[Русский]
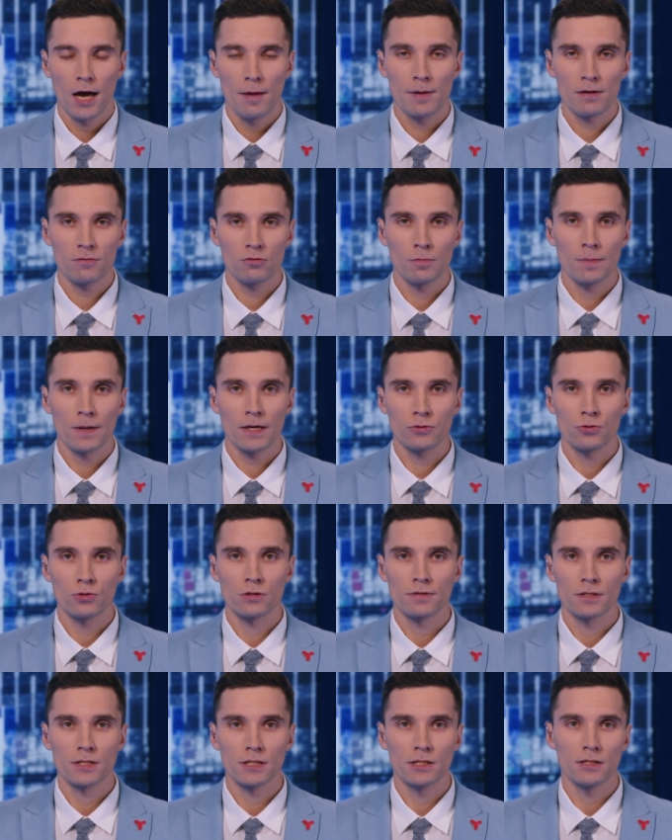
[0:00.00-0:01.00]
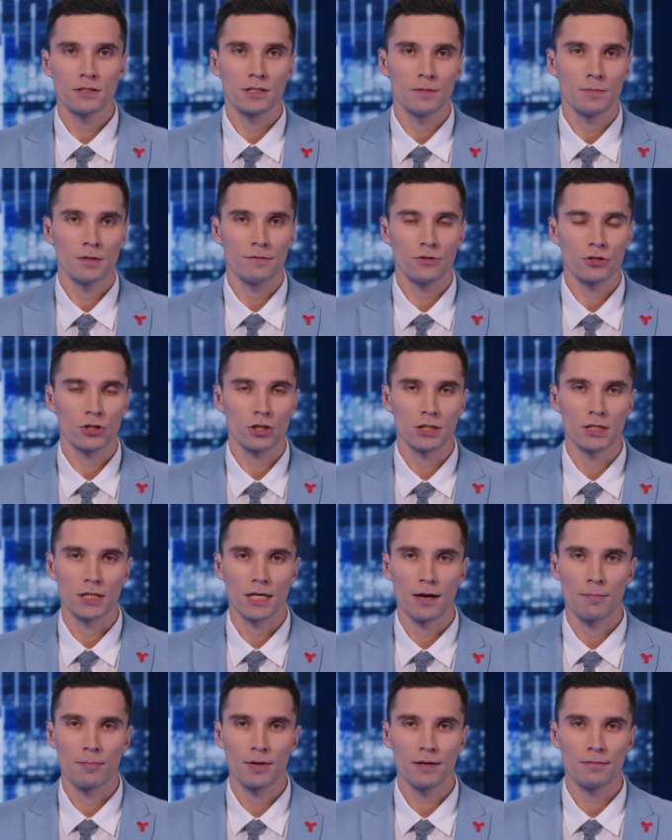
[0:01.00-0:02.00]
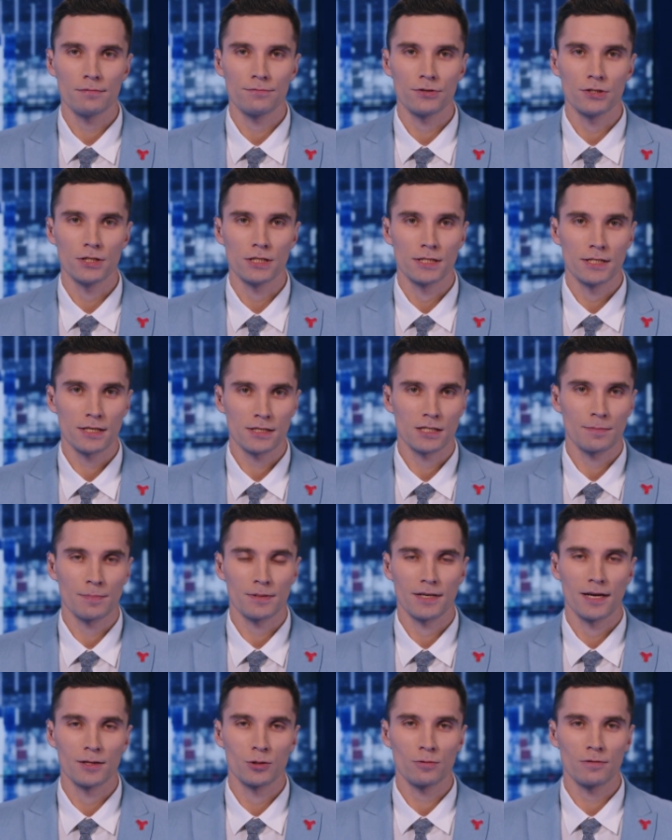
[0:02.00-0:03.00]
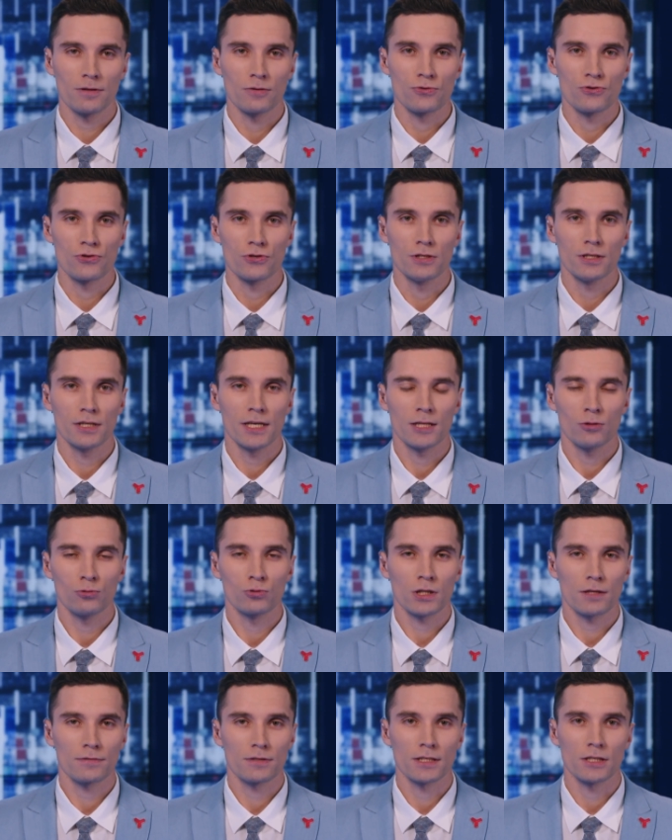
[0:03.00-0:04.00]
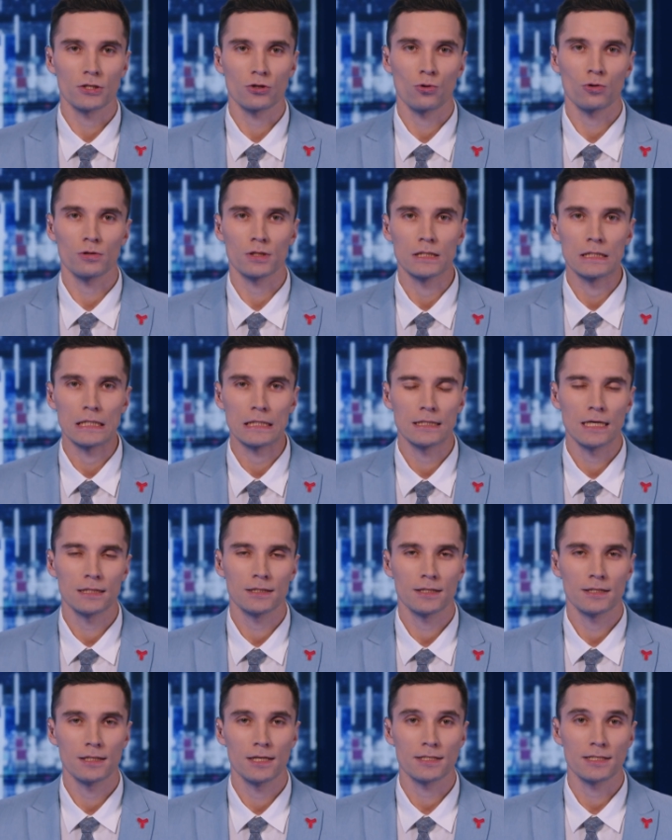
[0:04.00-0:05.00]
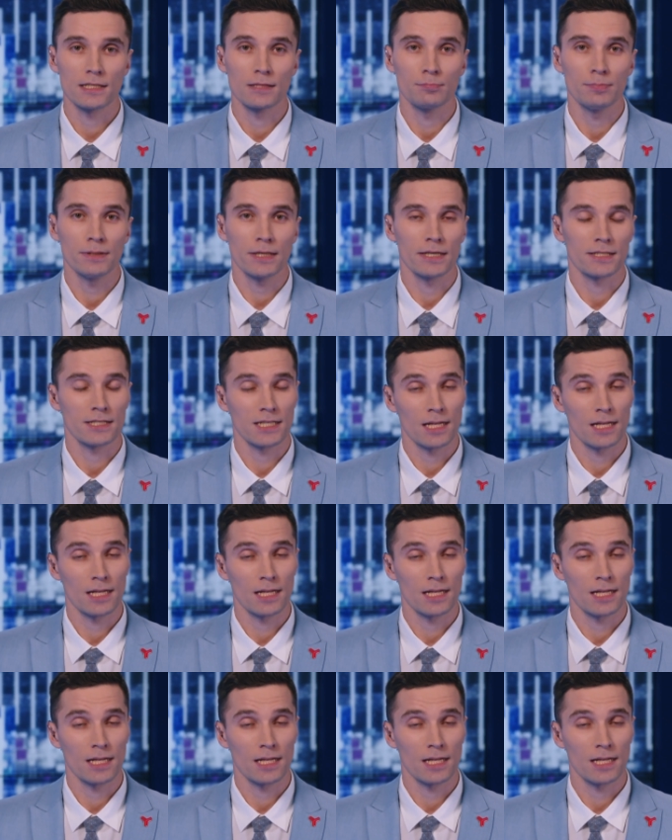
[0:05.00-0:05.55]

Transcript: Первую партию из 27 вышитых эмблем в виде сердца подготовили ученики Лутеровской школы-интерната для слепых и